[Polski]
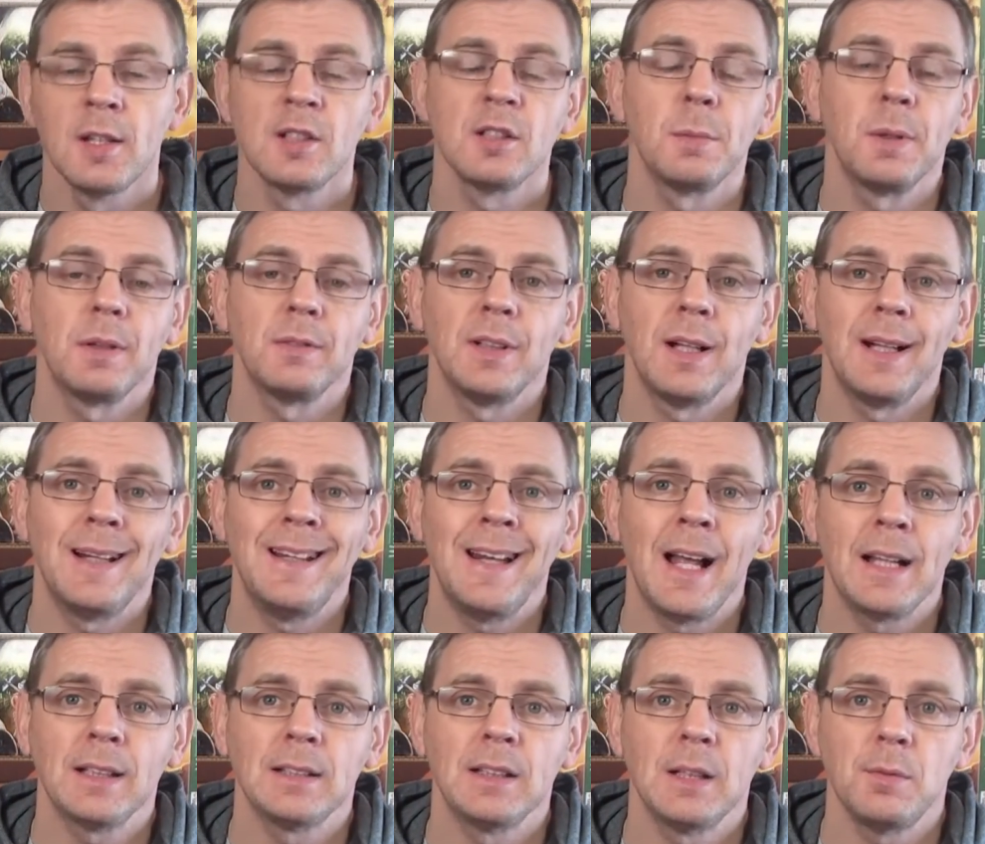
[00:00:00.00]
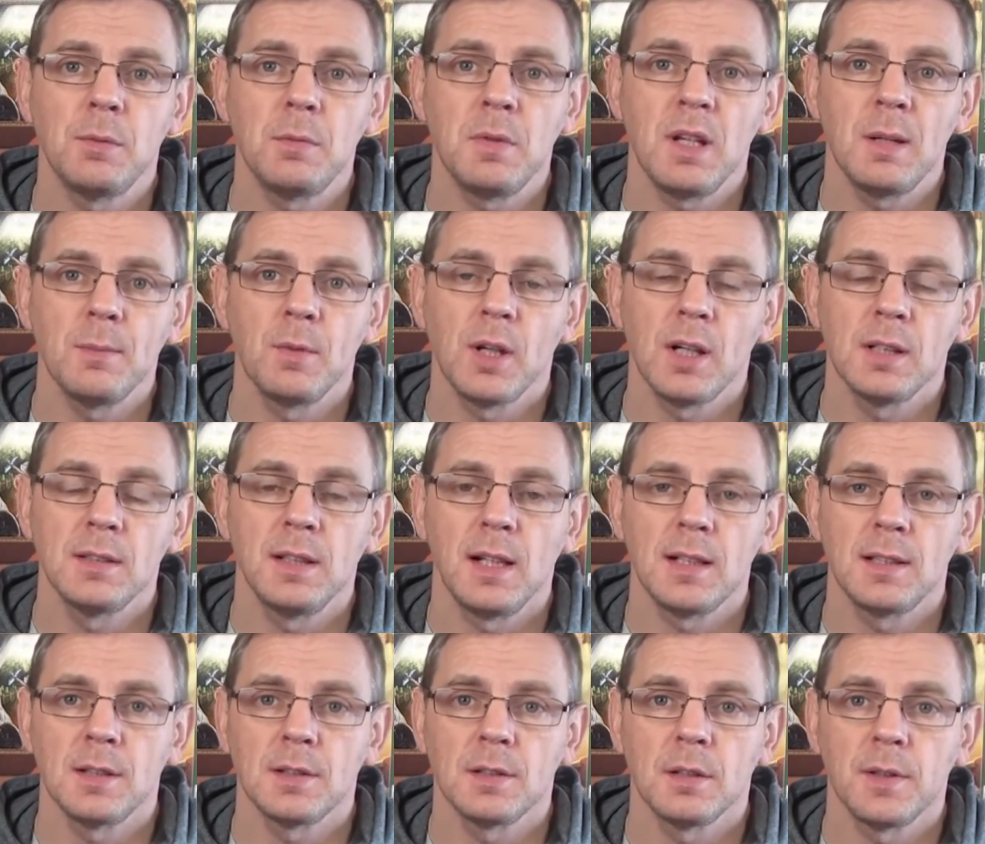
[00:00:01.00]
Co prawda lata temu miałem
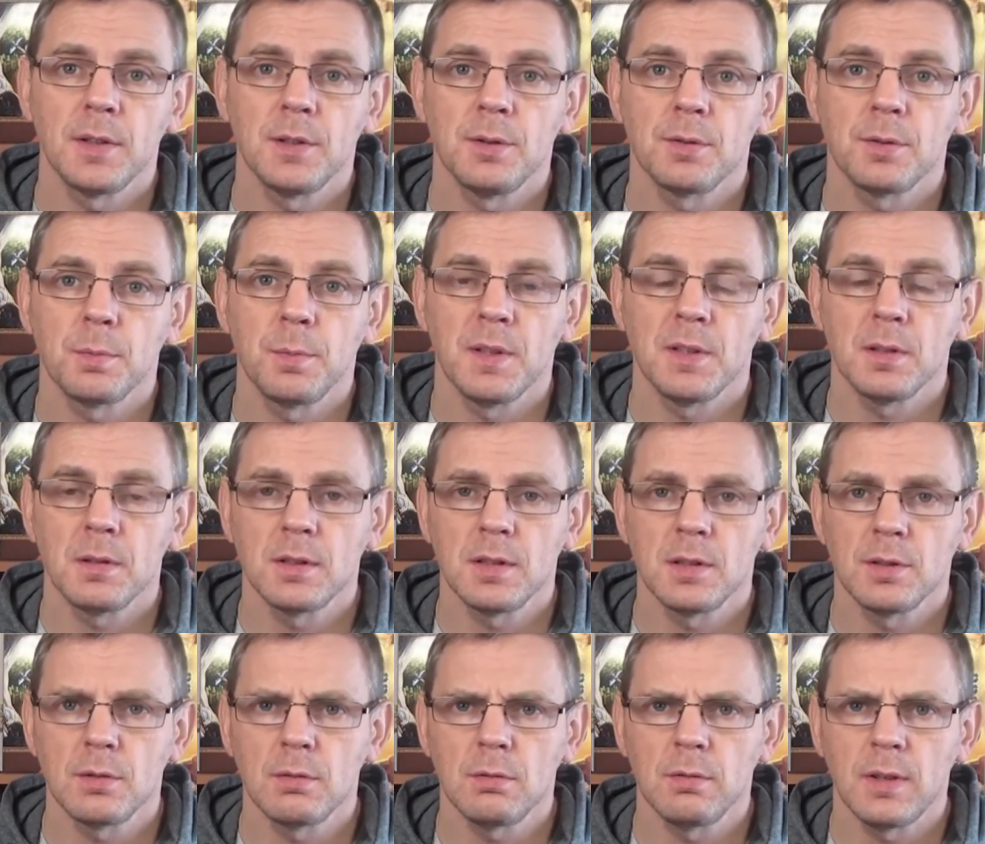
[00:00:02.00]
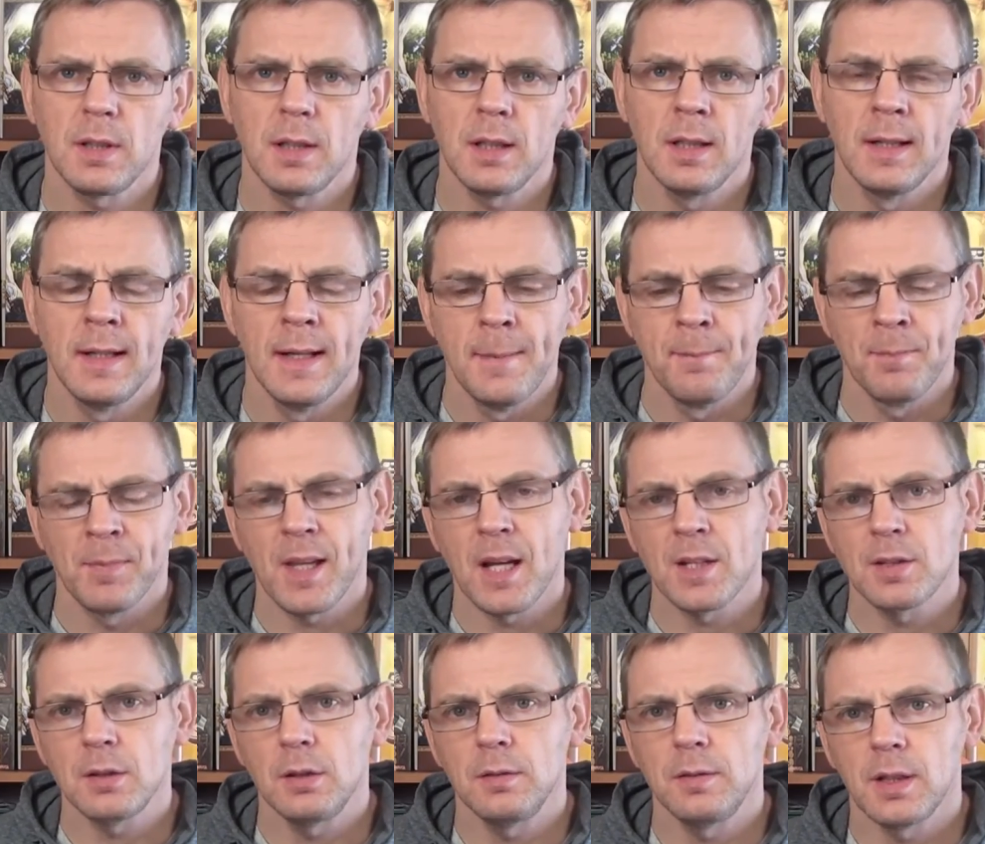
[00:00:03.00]
okazję recenzować już Pędzące Żółwie,
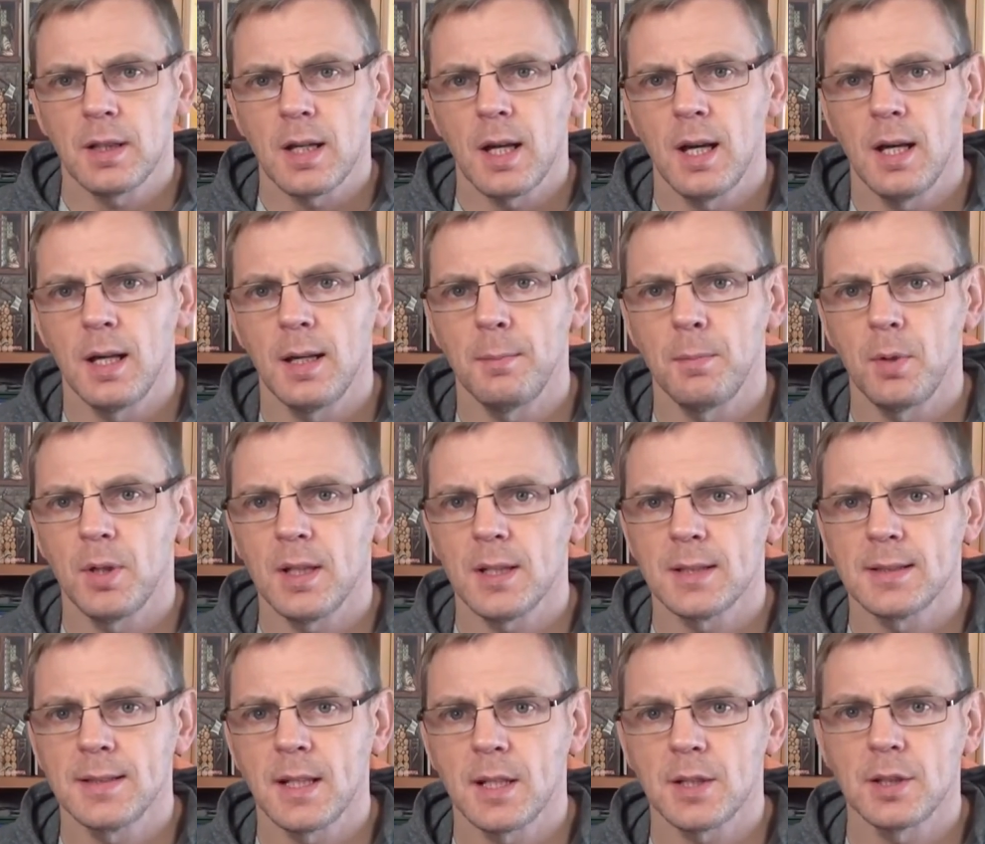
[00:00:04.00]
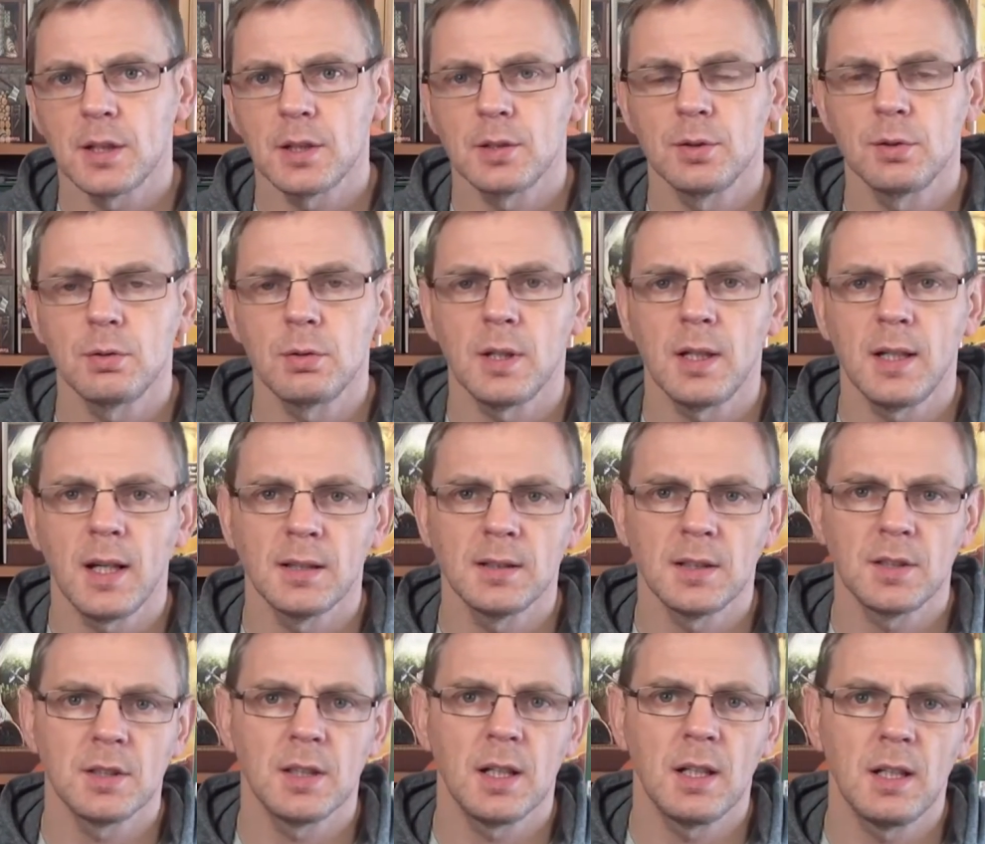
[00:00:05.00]
aczkolwiek moja starsza córka, jak
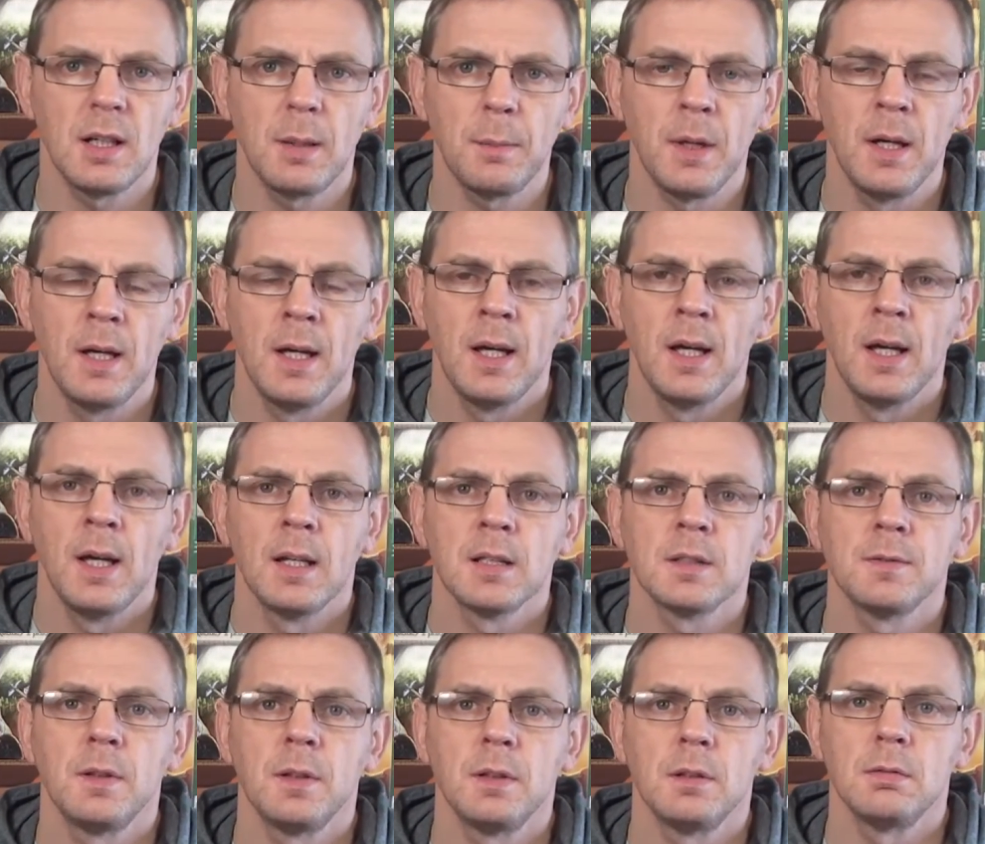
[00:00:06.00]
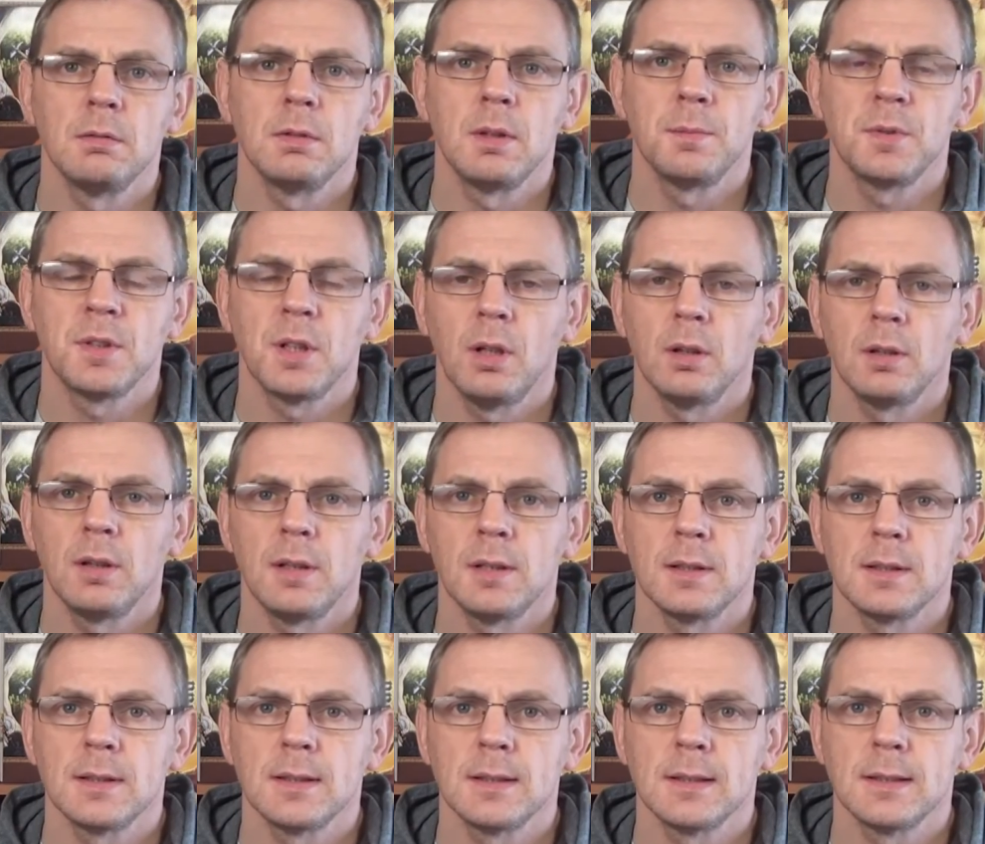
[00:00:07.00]
zaczynałem swoją
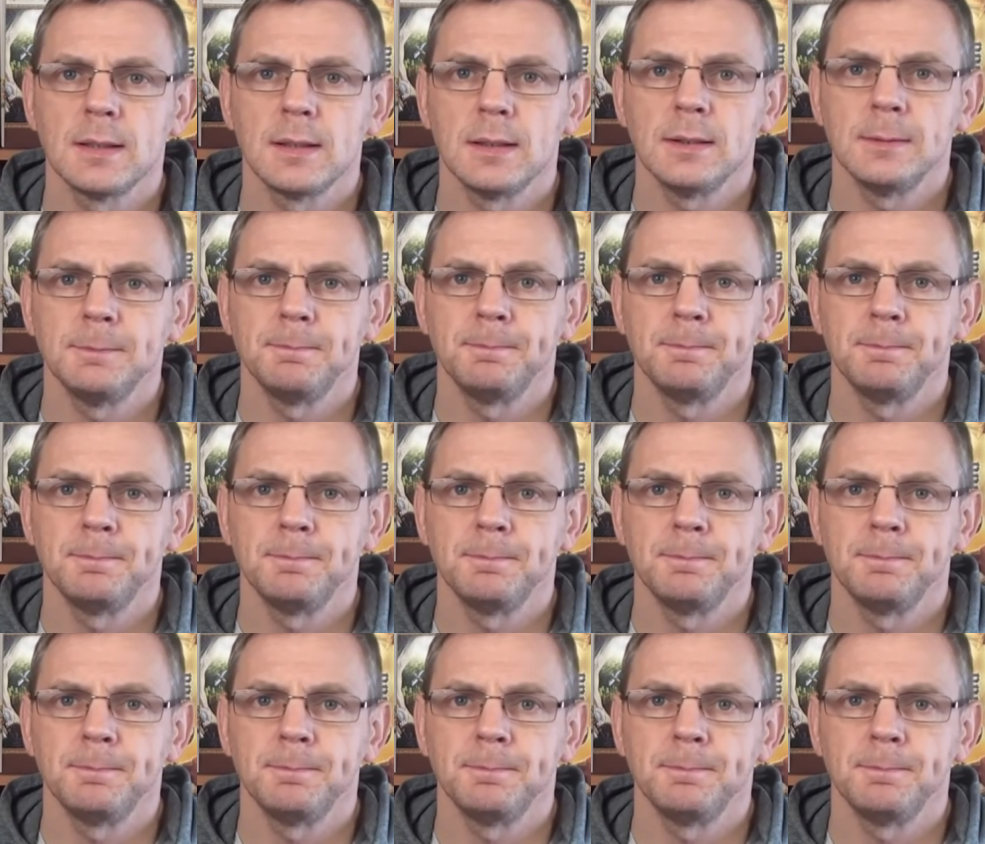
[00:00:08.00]
przygodę z